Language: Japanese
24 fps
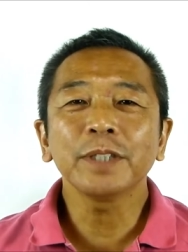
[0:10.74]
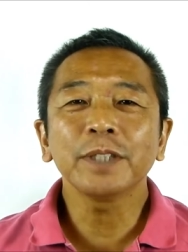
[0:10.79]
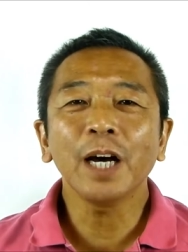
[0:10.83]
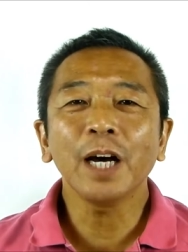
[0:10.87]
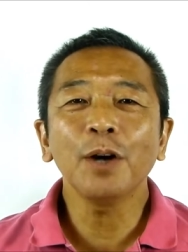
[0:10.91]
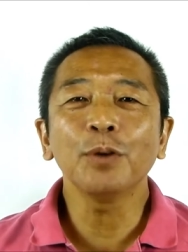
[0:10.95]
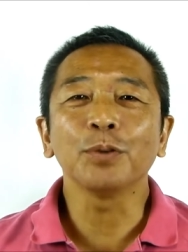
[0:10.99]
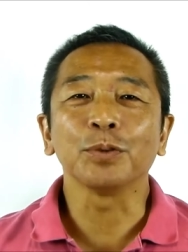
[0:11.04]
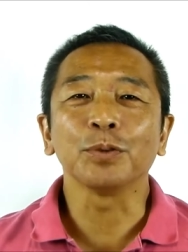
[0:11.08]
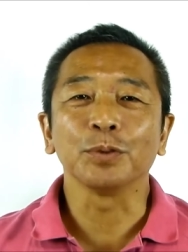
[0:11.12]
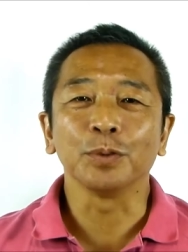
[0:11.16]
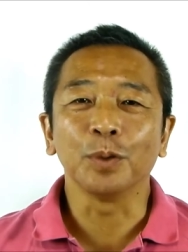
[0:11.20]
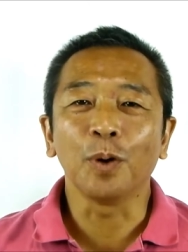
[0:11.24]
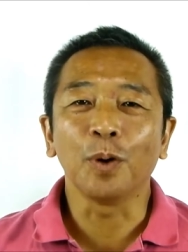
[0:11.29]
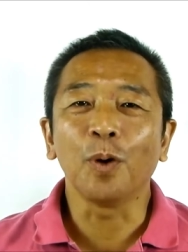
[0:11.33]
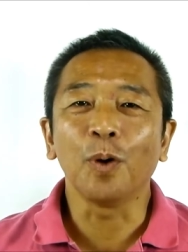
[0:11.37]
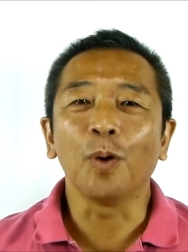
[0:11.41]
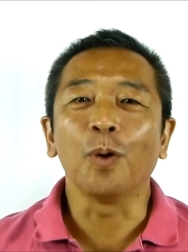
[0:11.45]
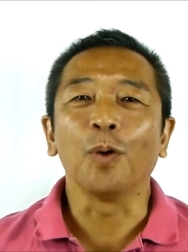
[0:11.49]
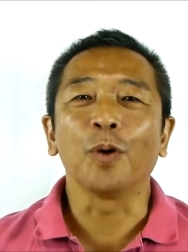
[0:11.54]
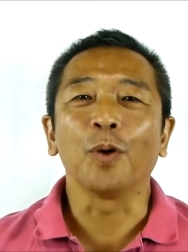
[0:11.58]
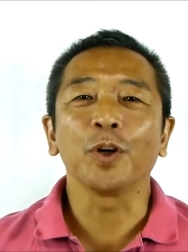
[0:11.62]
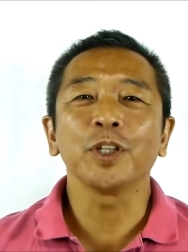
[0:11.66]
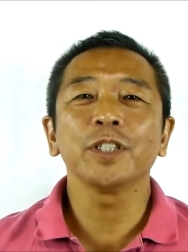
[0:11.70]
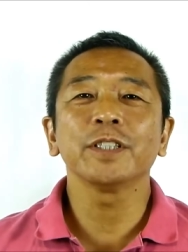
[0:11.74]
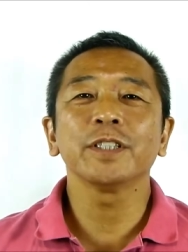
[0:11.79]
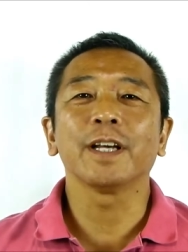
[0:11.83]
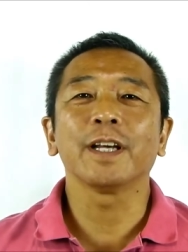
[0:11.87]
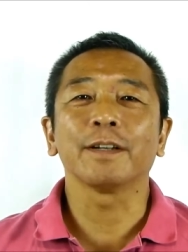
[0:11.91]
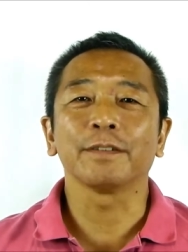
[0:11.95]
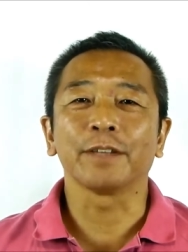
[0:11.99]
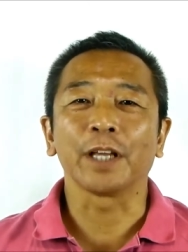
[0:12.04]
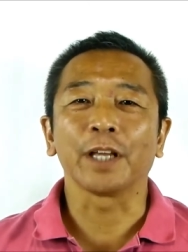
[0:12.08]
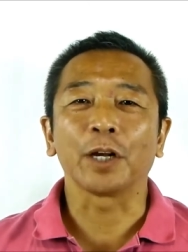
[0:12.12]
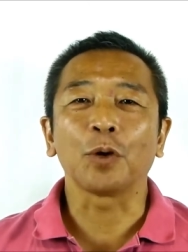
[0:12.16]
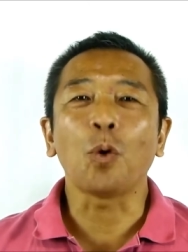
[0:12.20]
タオルを
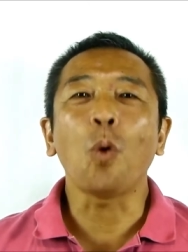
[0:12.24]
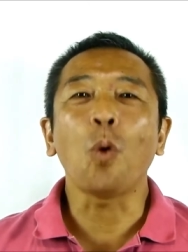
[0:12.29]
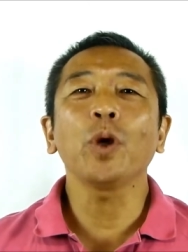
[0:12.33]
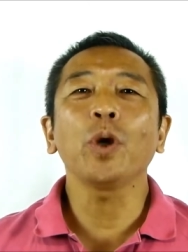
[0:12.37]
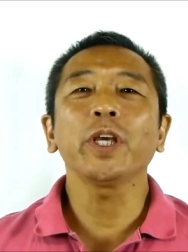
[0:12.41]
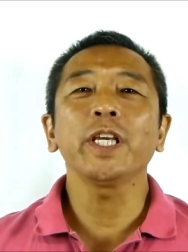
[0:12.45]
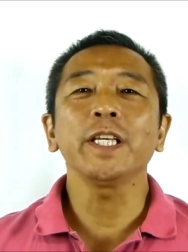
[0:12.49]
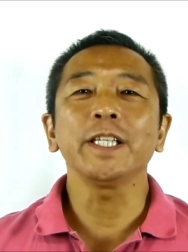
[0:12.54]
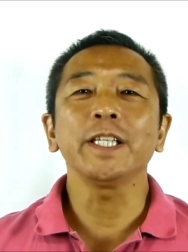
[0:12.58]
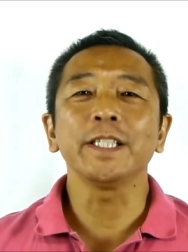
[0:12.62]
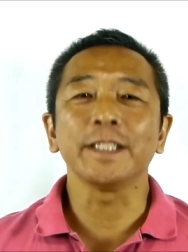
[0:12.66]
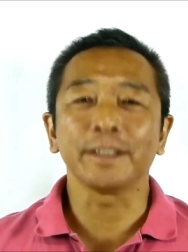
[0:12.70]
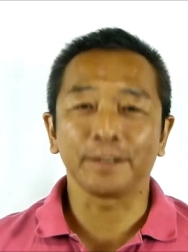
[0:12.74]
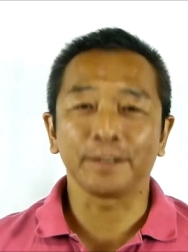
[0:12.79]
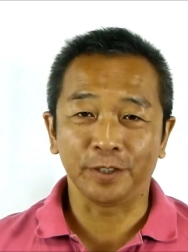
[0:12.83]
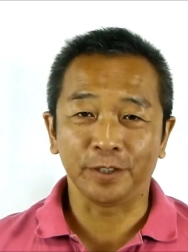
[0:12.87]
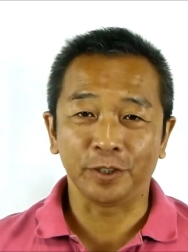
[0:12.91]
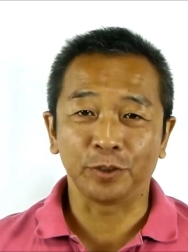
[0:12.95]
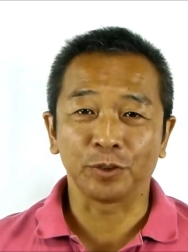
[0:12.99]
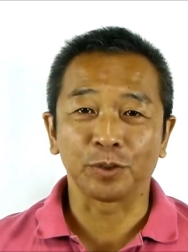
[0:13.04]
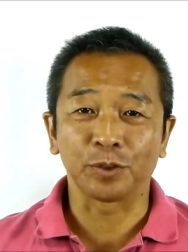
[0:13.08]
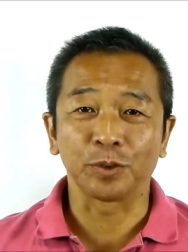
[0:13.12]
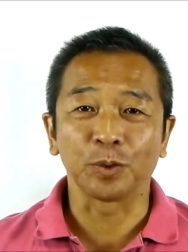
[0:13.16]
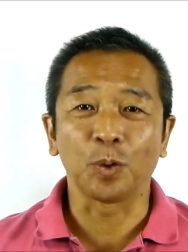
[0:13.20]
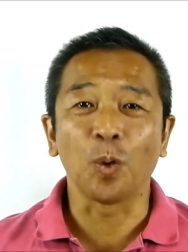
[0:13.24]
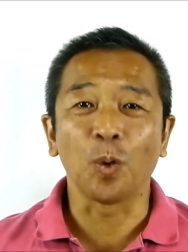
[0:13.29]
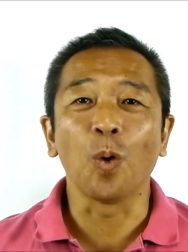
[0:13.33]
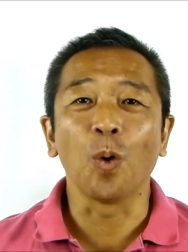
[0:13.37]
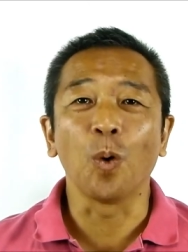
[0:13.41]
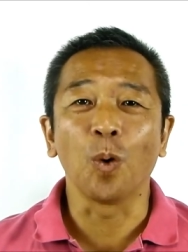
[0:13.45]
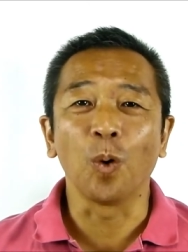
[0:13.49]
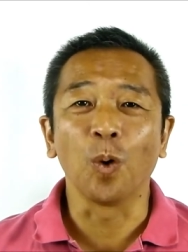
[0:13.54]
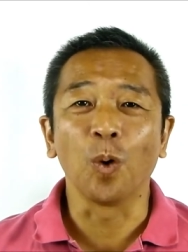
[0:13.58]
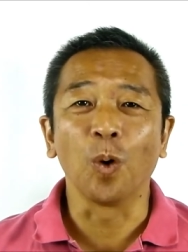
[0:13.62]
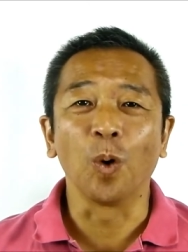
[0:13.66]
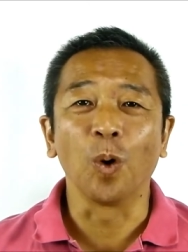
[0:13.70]
オリジナルで高品質に作る方
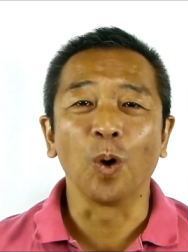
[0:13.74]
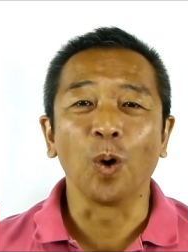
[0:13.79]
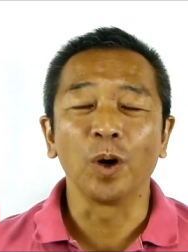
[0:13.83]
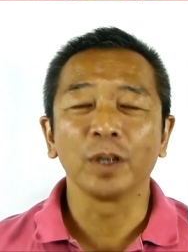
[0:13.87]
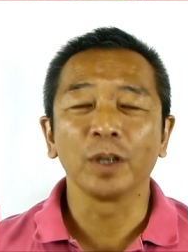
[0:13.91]
法、